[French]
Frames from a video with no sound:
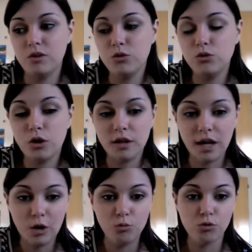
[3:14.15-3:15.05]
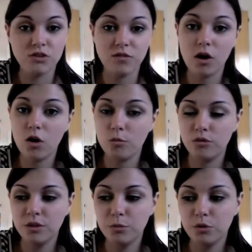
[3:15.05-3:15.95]
tutoriels pour savoir comment
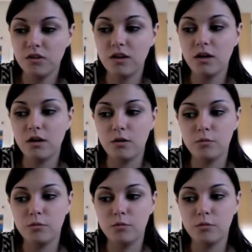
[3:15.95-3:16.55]
dépoter